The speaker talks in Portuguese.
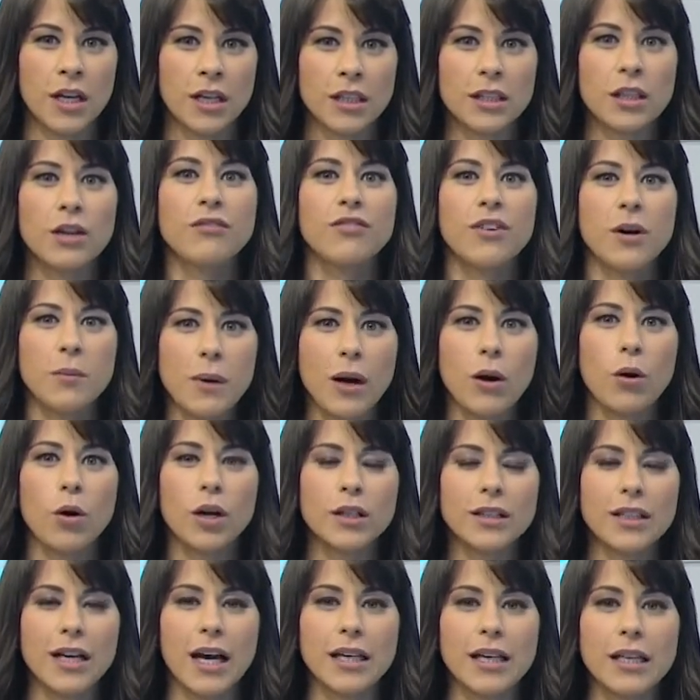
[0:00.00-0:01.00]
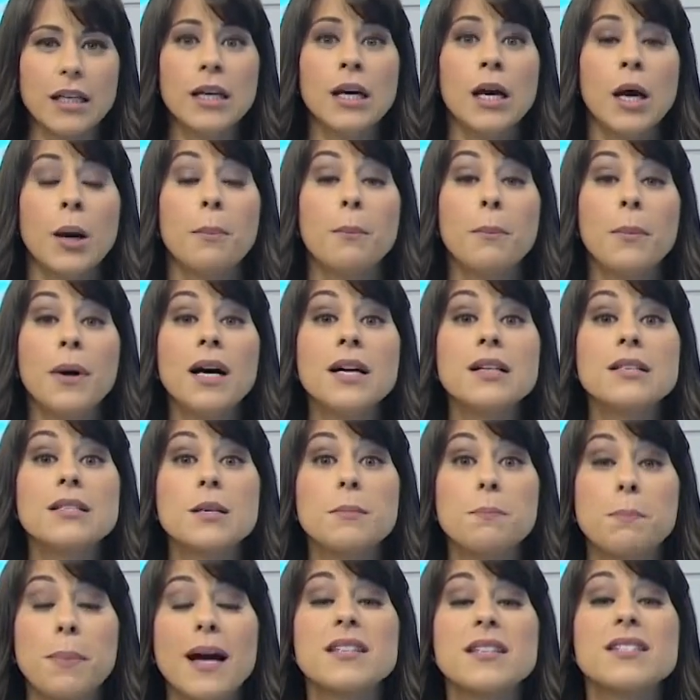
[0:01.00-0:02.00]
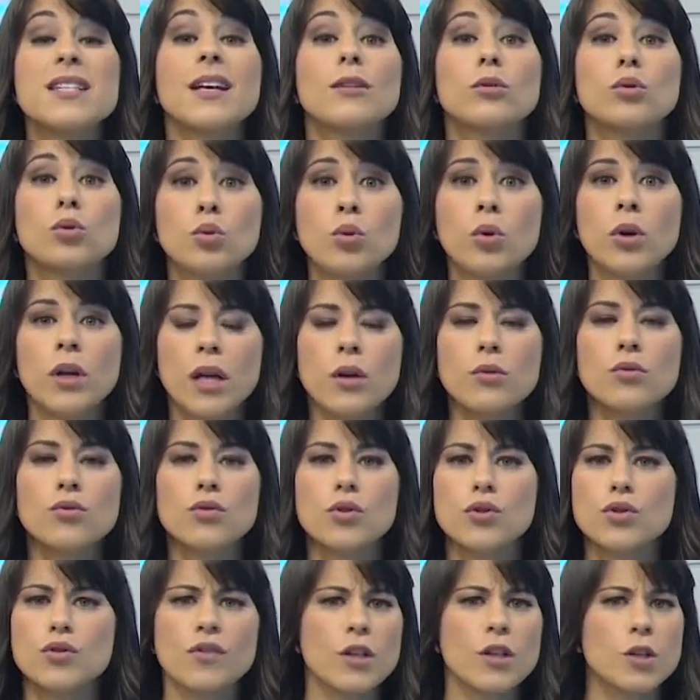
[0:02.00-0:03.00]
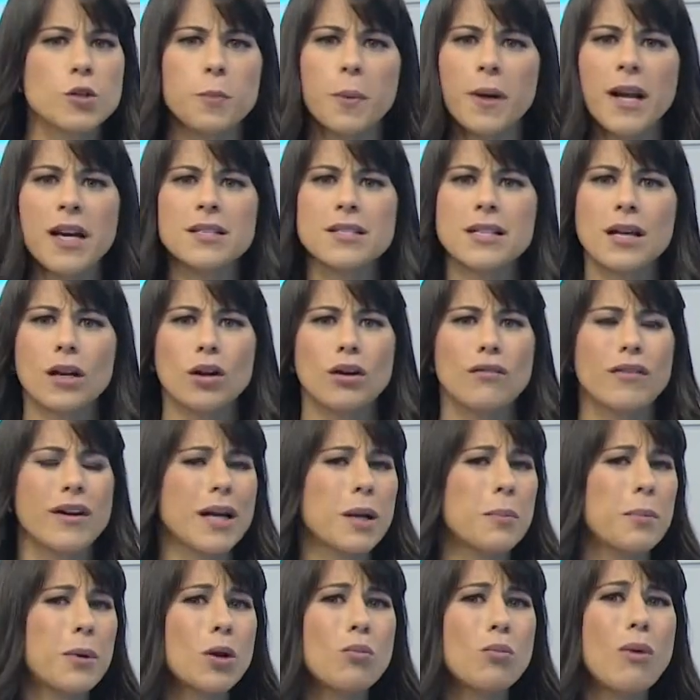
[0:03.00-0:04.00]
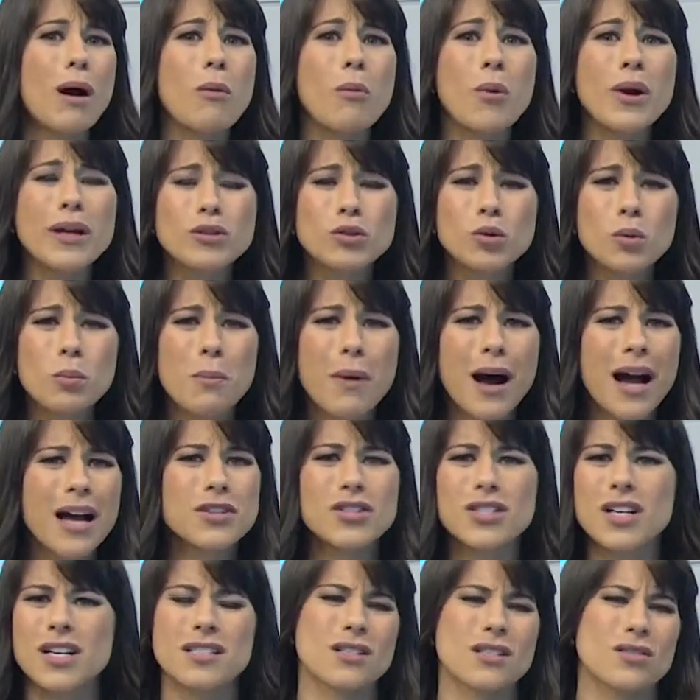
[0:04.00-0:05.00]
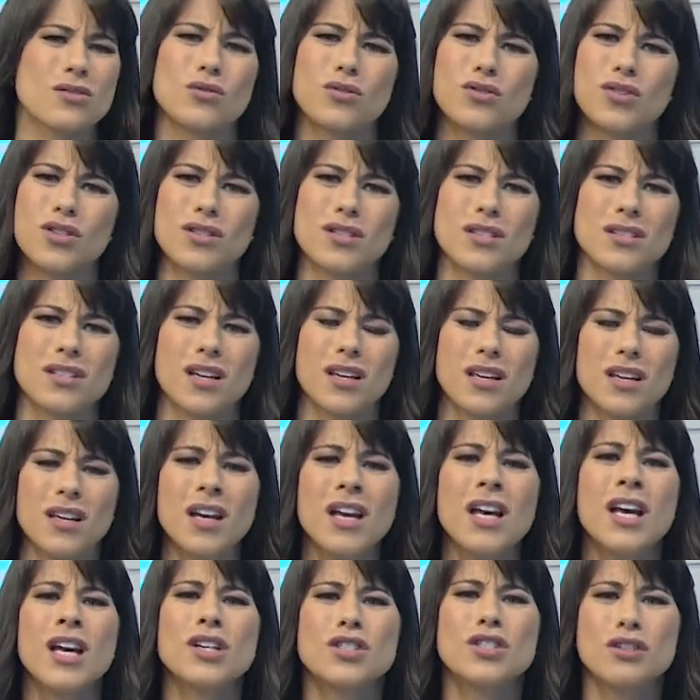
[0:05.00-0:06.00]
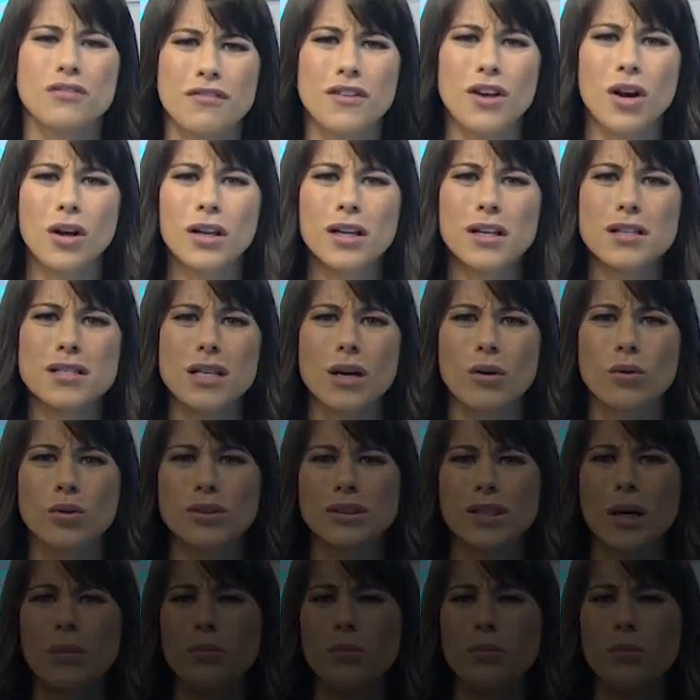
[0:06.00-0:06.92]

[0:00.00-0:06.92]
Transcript: Então vamos acordar aí, mães e pais eduquem os seus filhos para essa nova era, porque eu não aguento mais dessas notícias aqui de violência contra